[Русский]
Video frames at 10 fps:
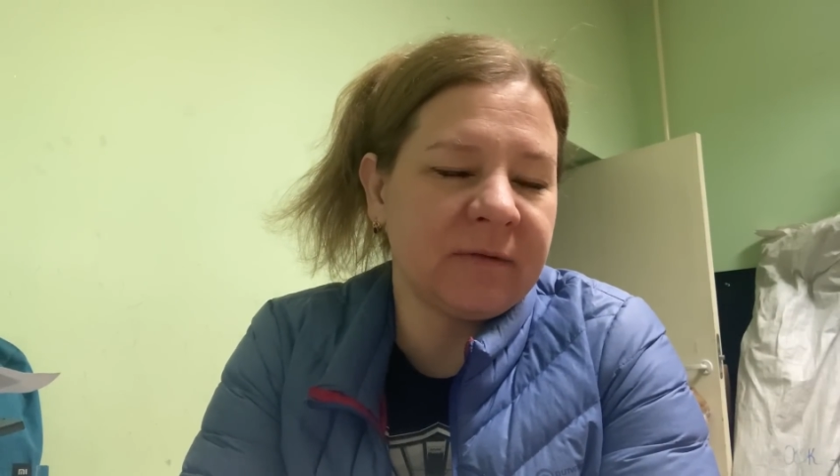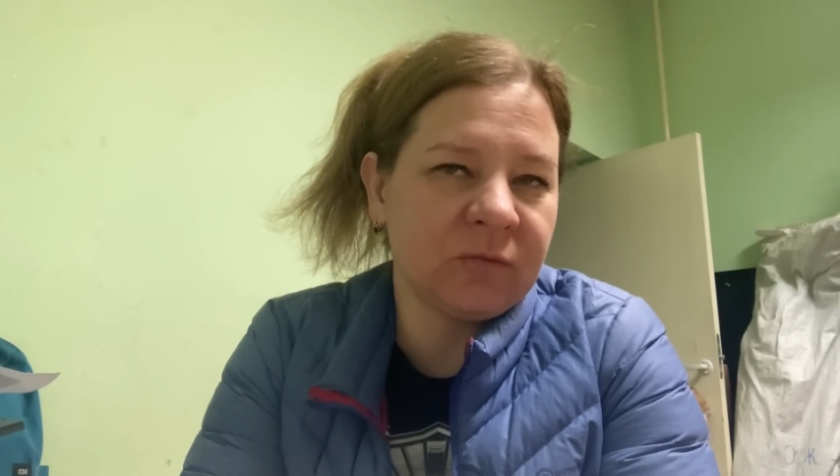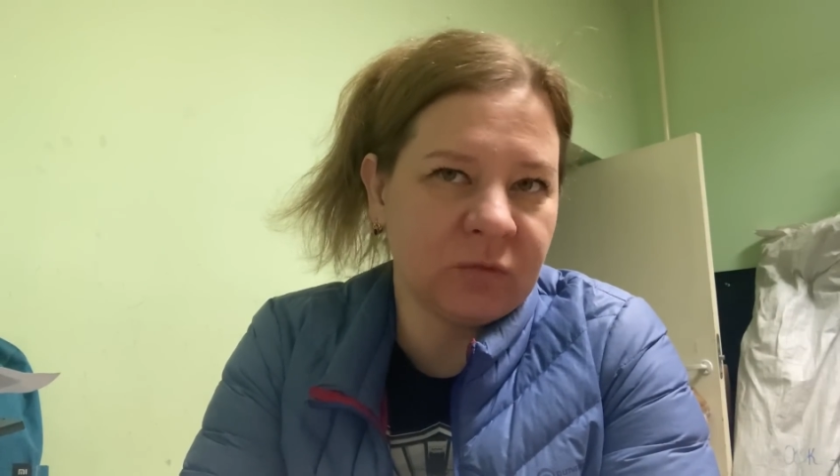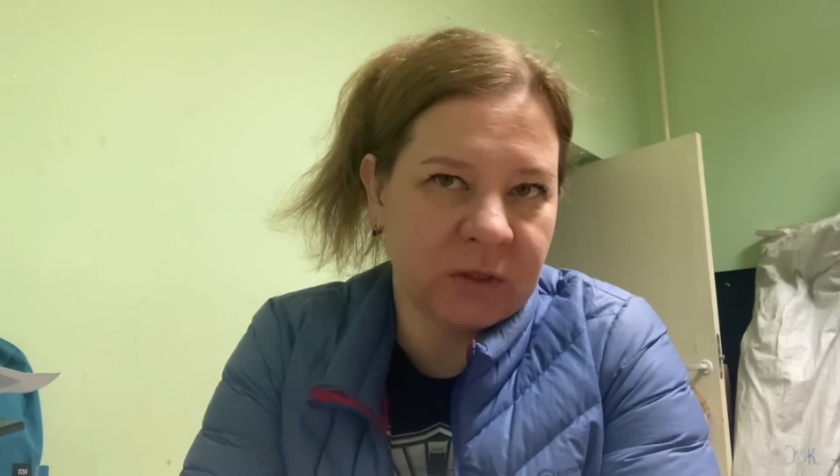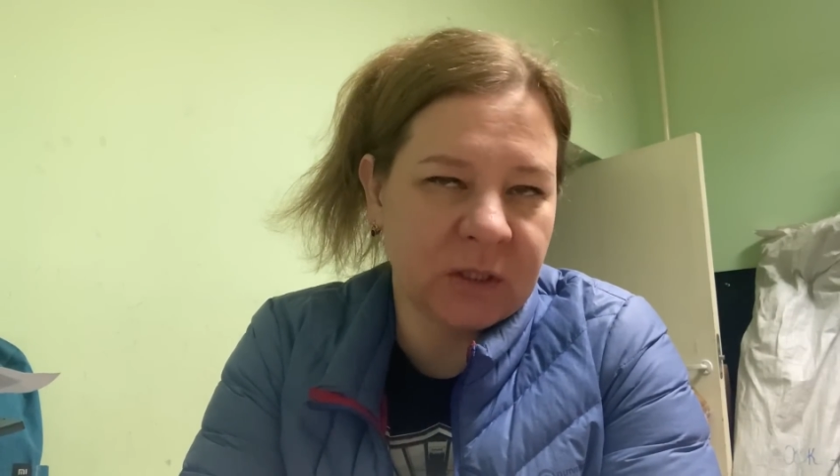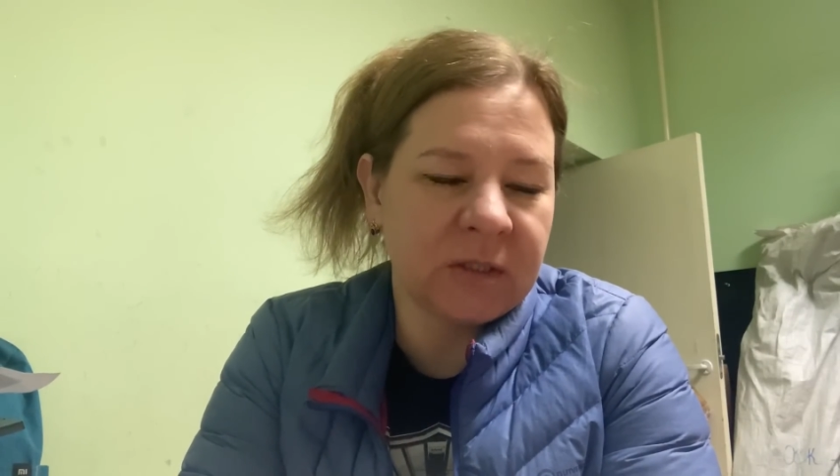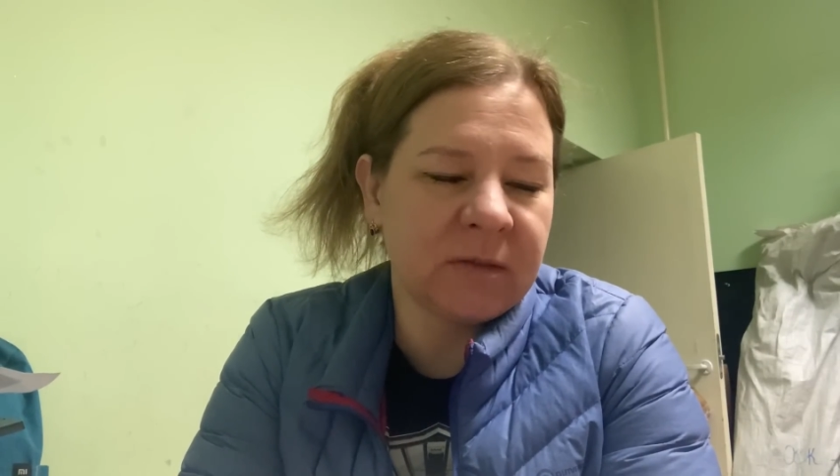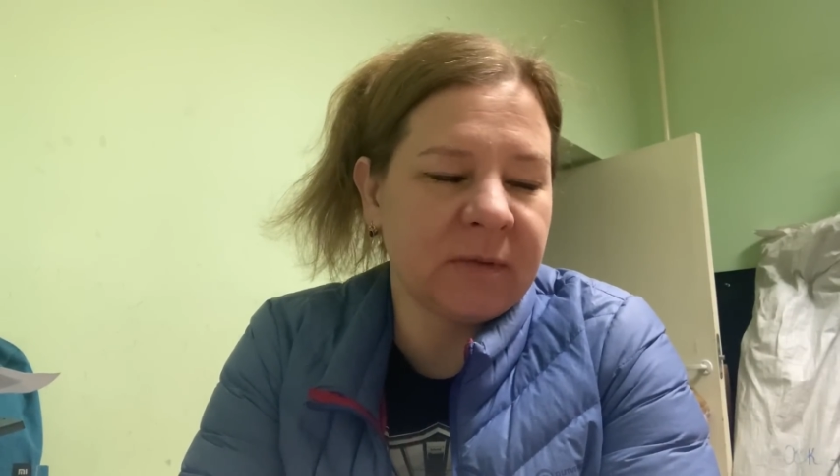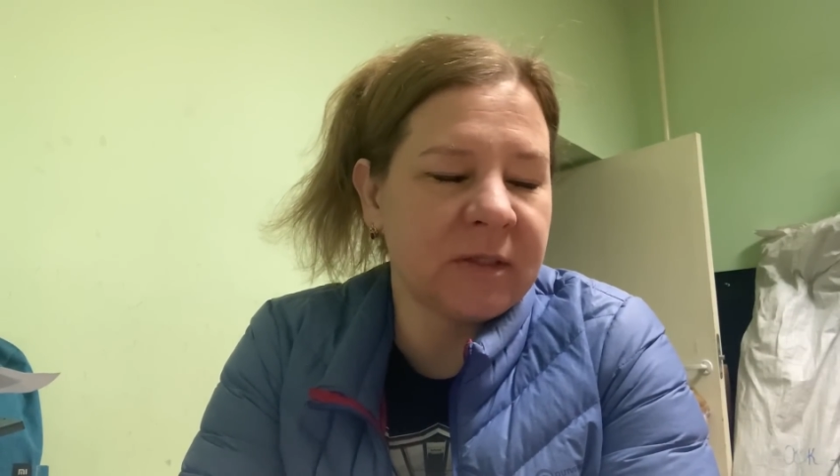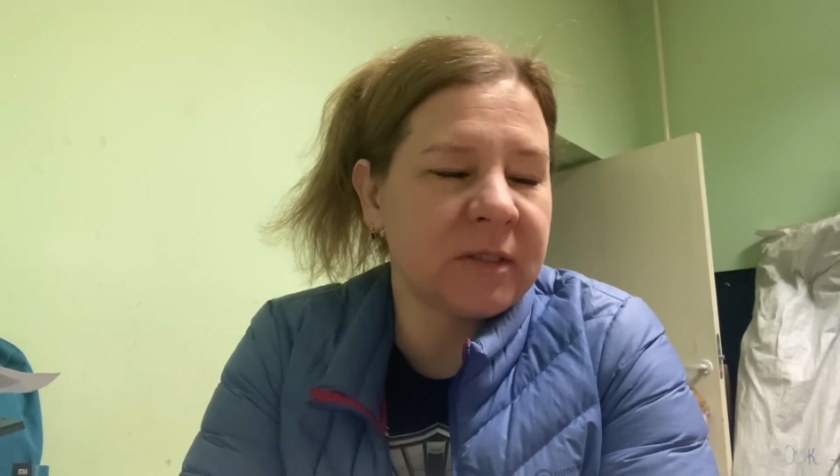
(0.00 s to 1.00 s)
Ну, вот я
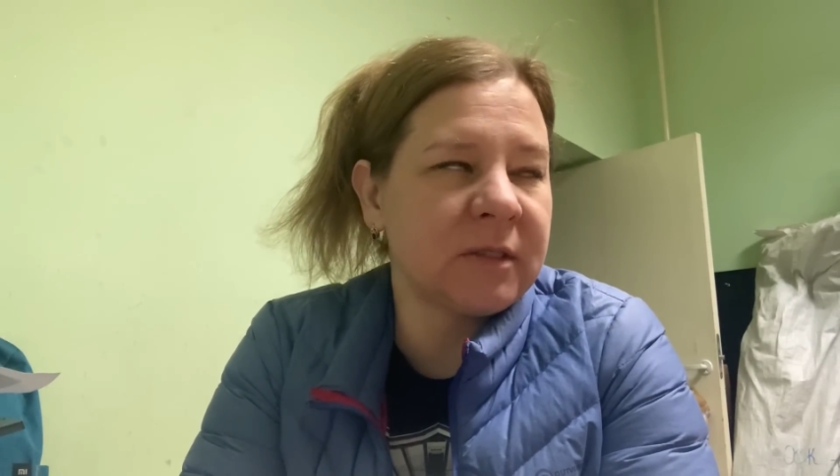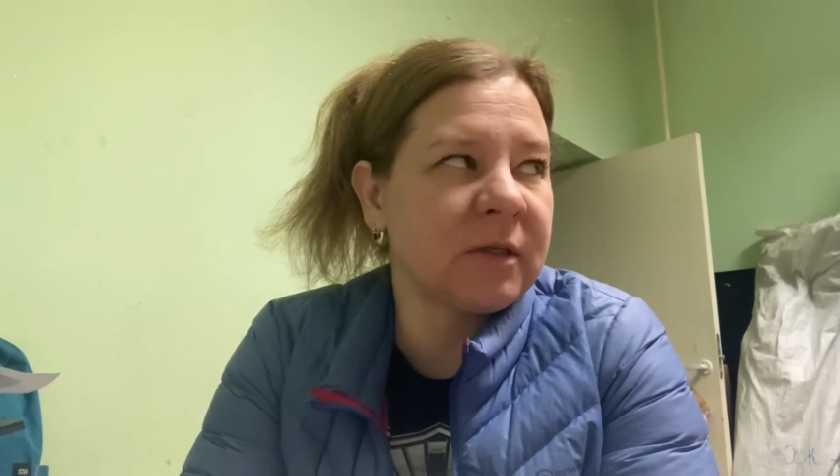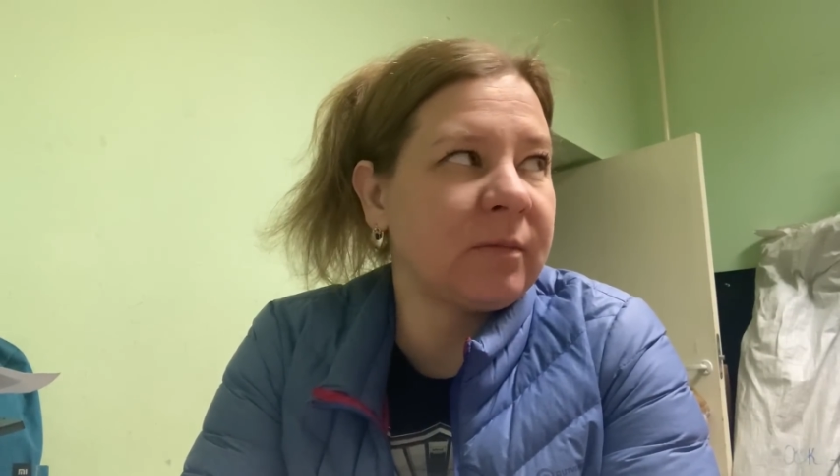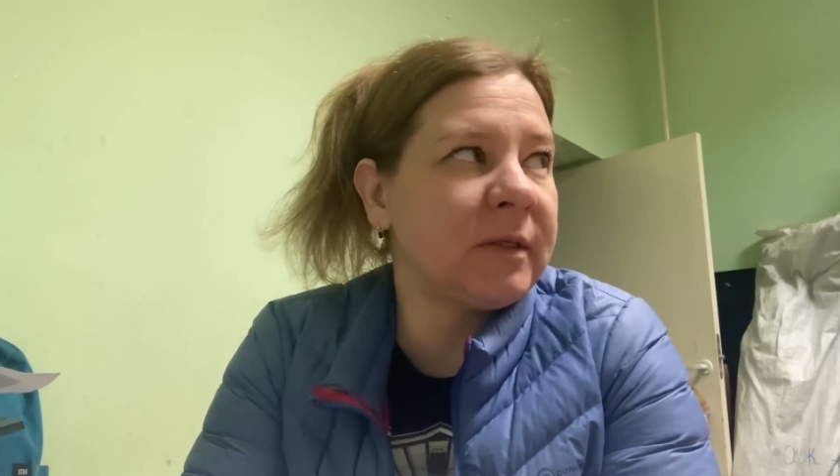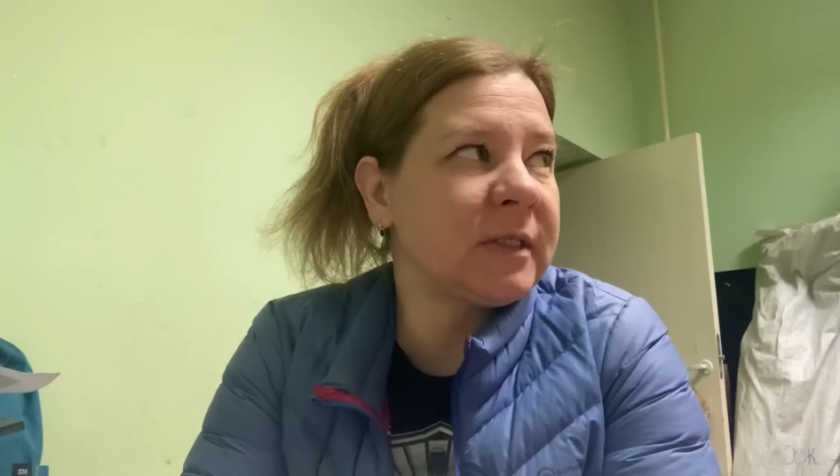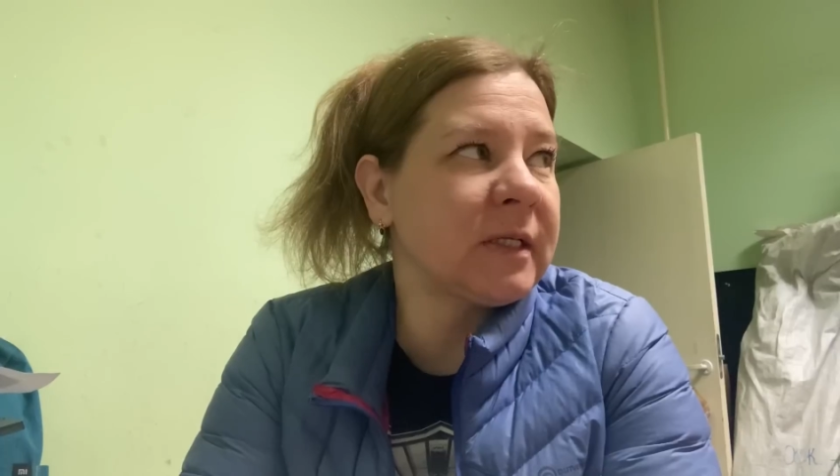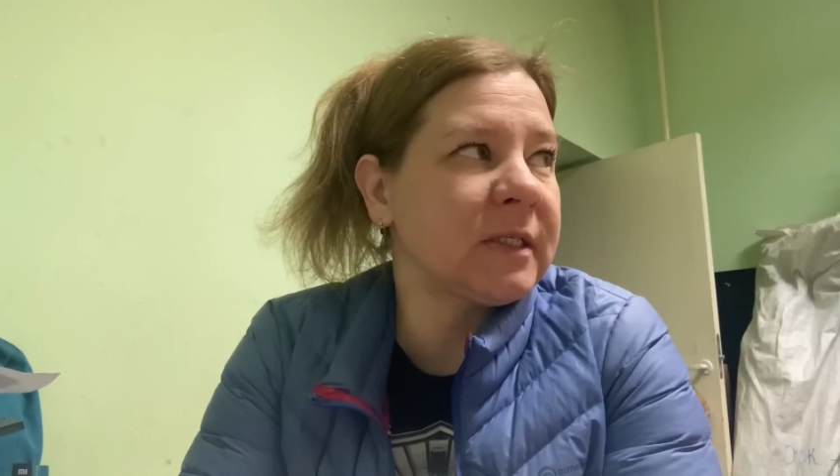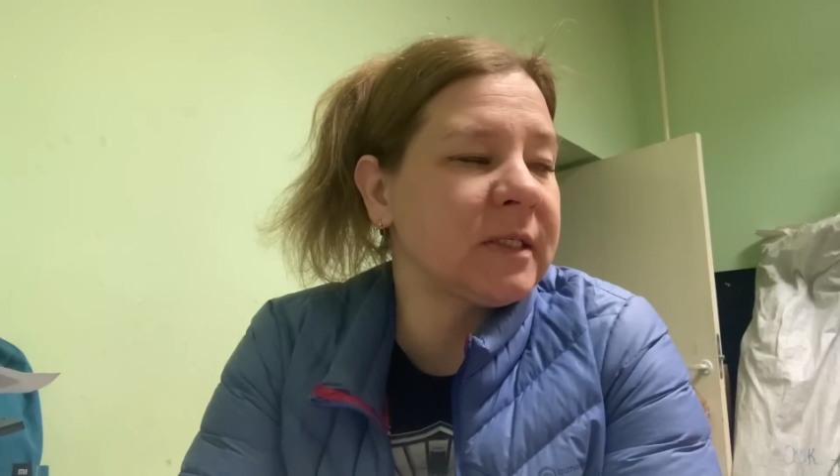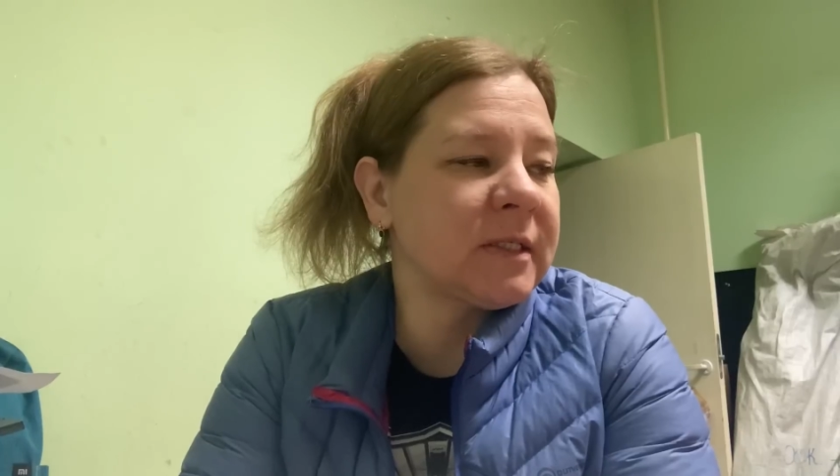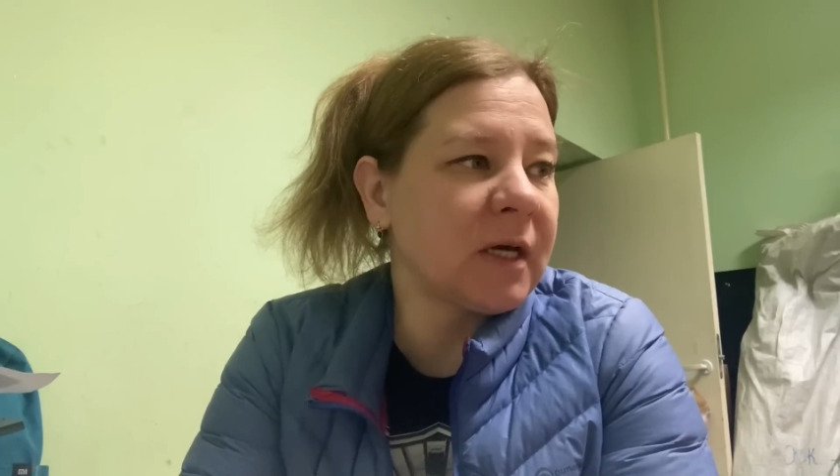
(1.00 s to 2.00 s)
занималась
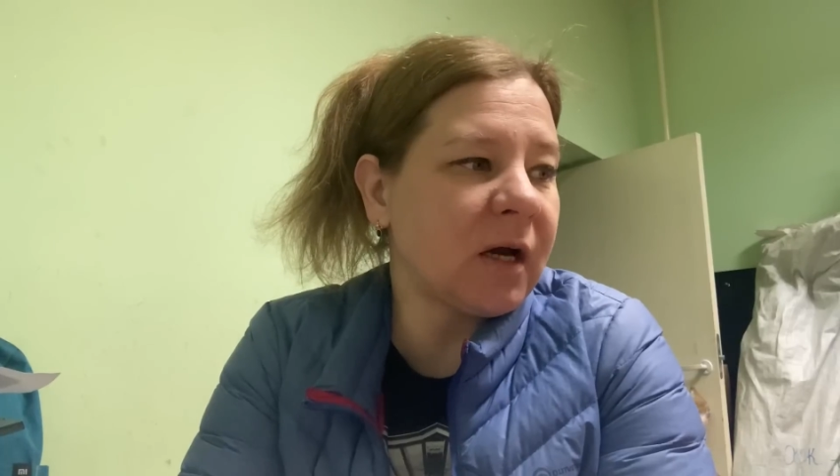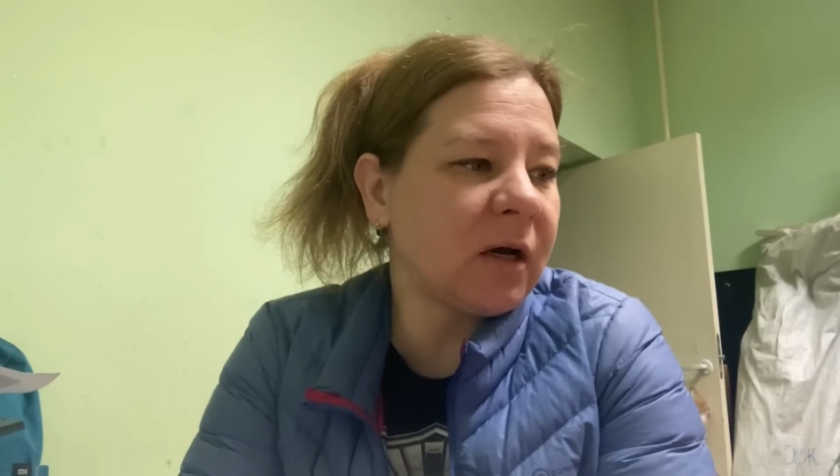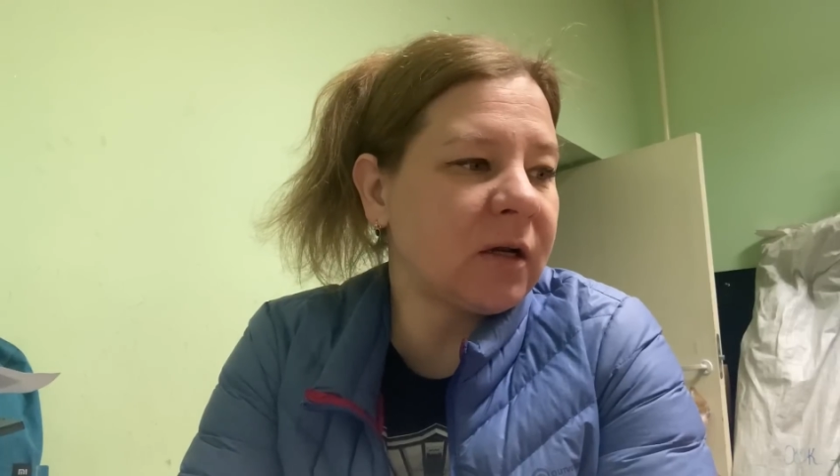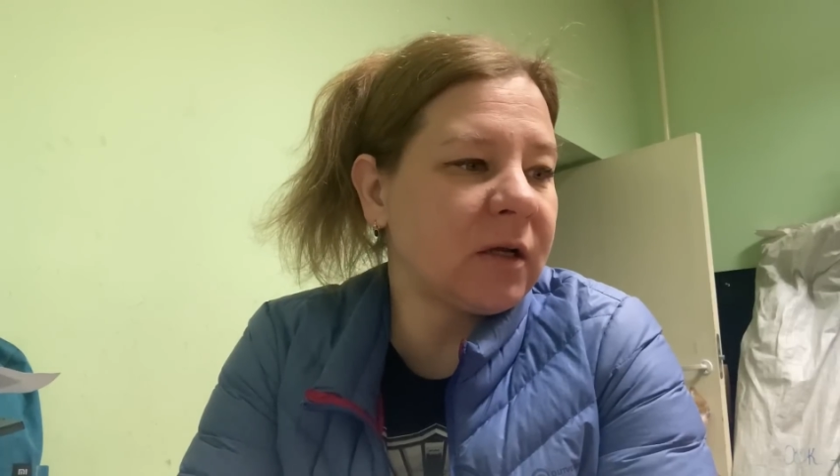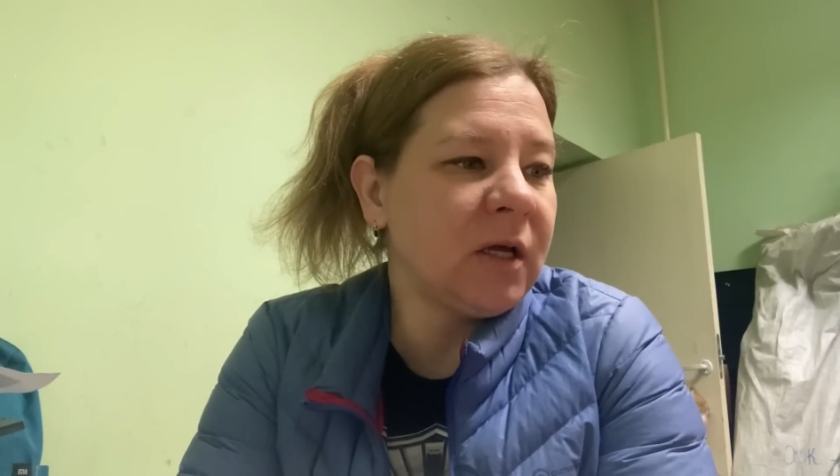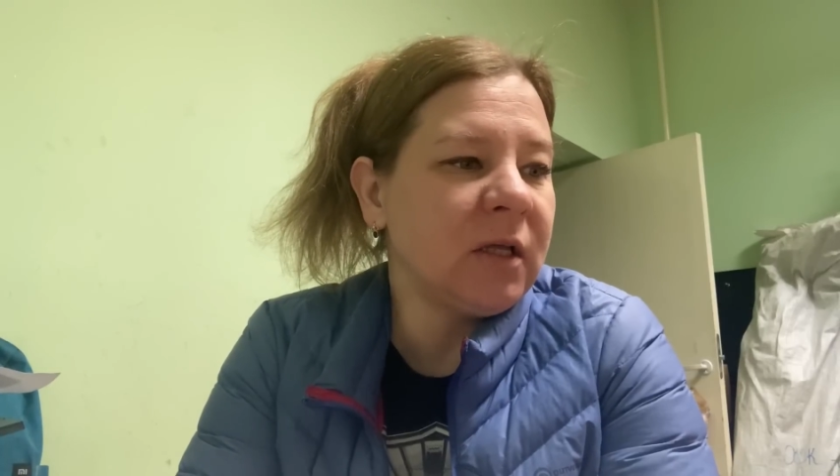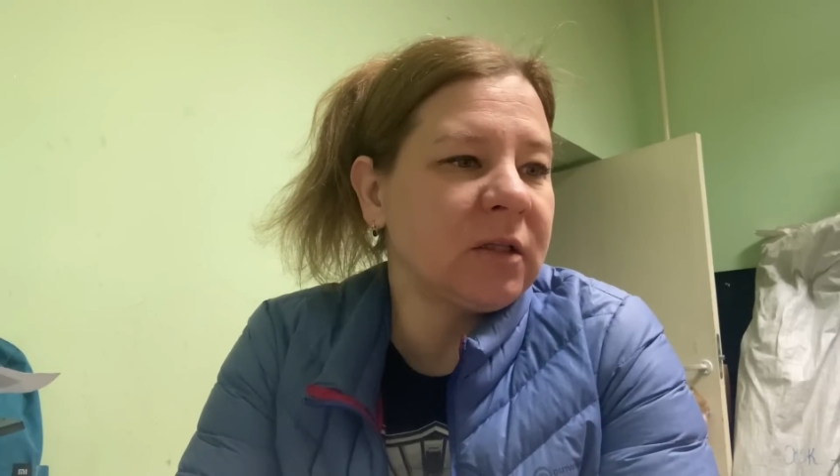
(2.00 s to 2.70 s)
нормализацией сахара,